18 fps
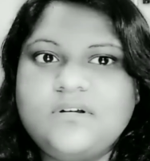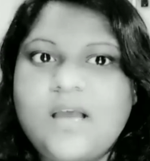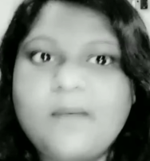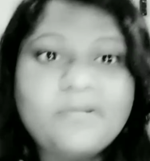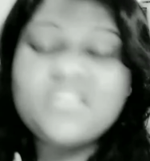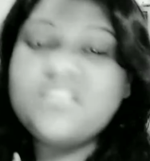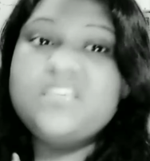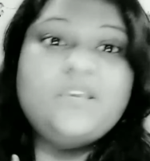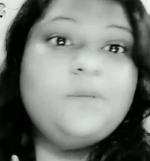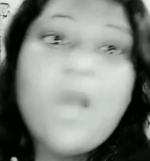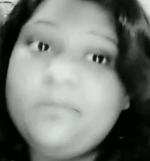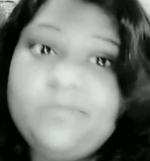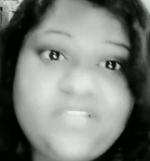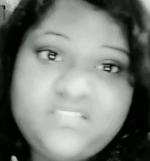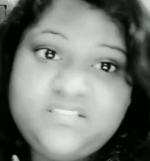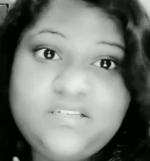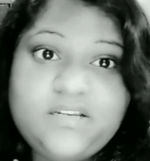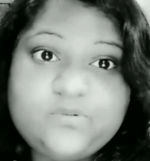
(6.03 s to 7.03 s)
আমাকে কি
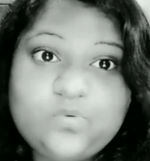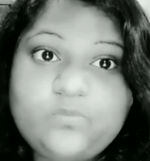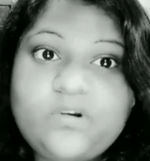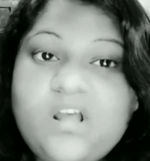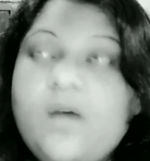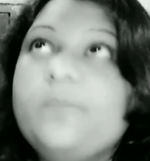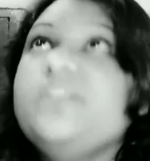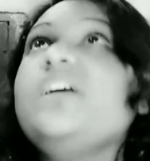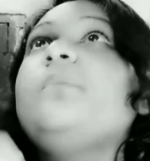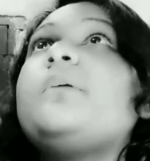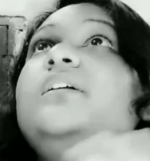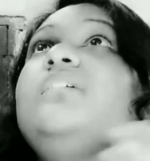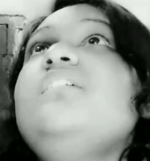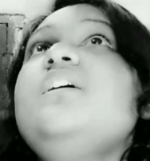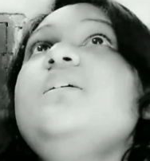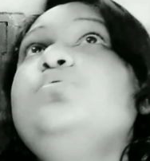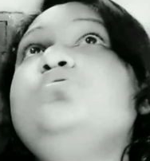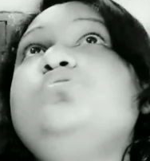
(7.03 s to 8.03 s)
ভাবিয়ে দিলে তোমরা আমি আবার
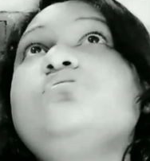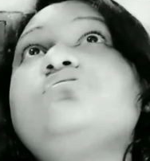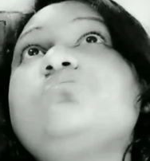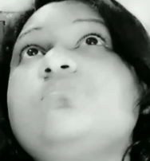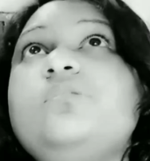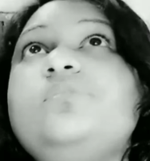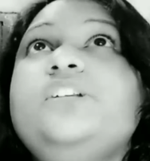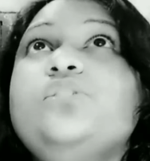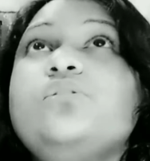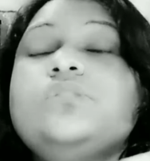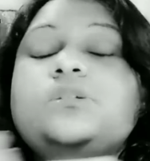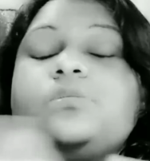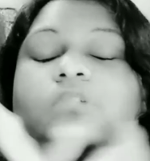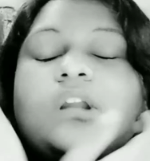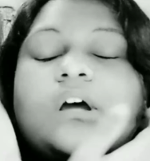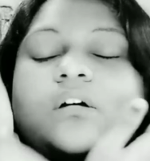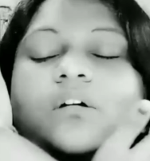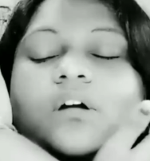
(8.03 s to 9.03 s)
পুজোর সময় ভিডিও দিব
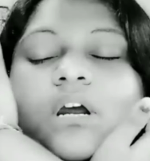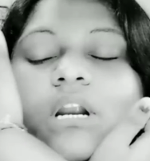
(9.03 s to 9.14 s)
না